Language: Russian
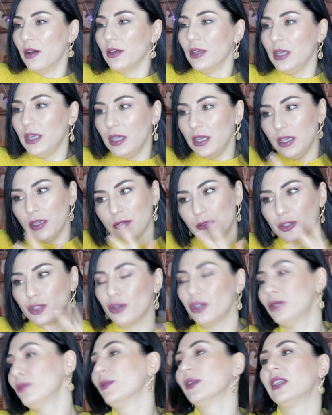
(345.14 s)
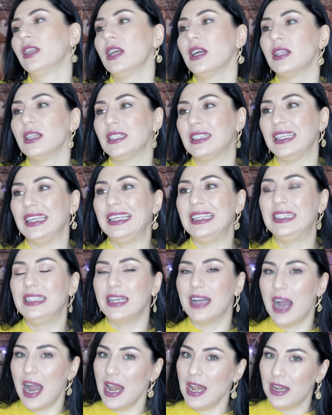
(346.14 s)
И все смотрелось
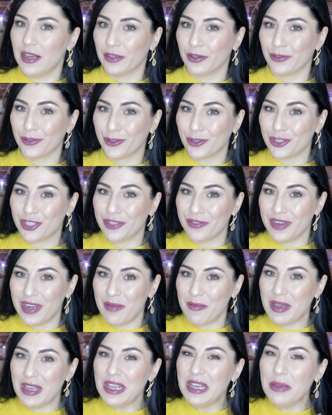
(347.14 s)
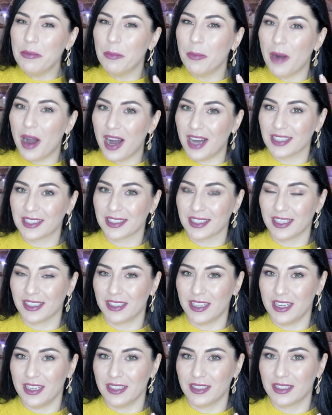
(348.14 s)
идеально, но в то же время не маска
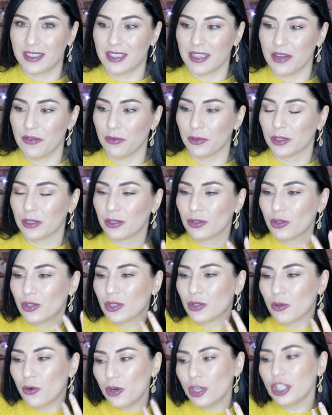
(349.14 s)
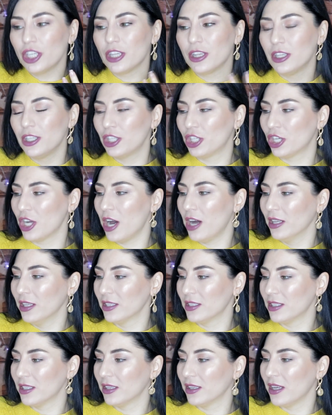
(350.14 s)
на лице. Вот, то есть кожа
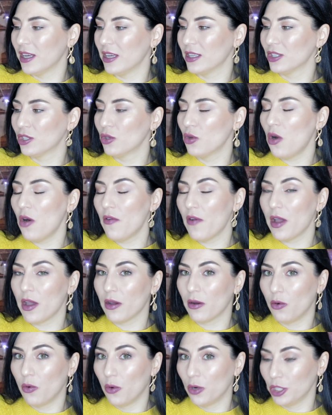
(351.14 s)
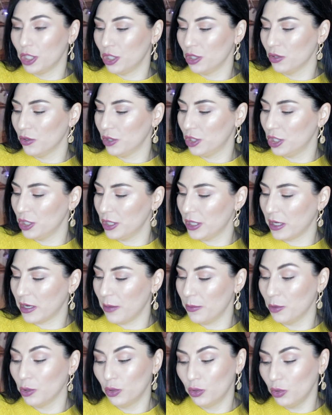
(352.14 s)
дышала с этой основой. Очень-очень
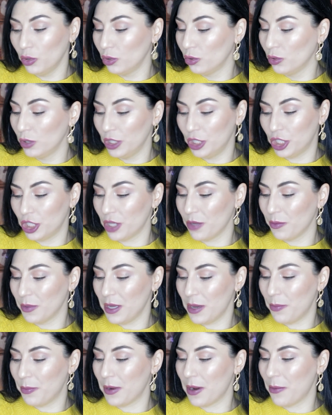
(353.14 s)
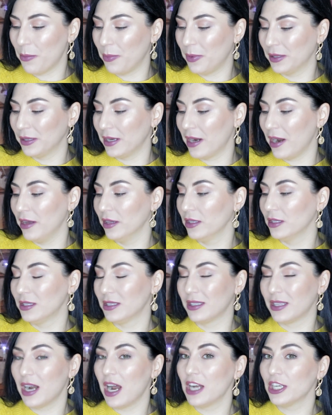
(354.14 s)
рекомендую, но лично мне прям понравилось.
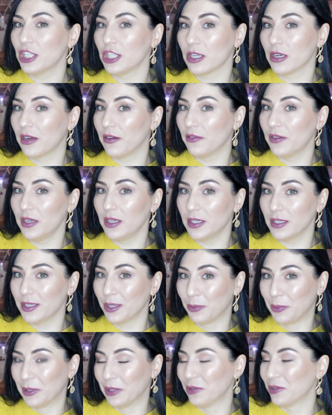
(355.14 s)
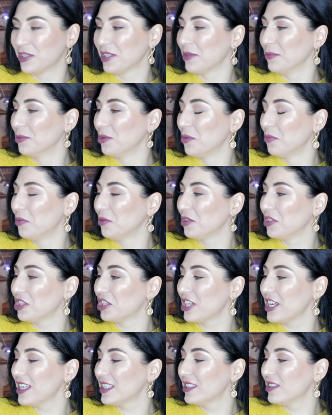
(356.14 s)
Страшненько выглядит, потому что со мной
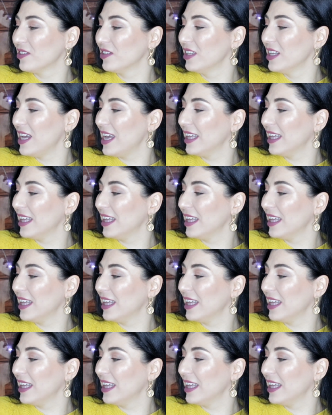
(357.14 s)
путешествовала.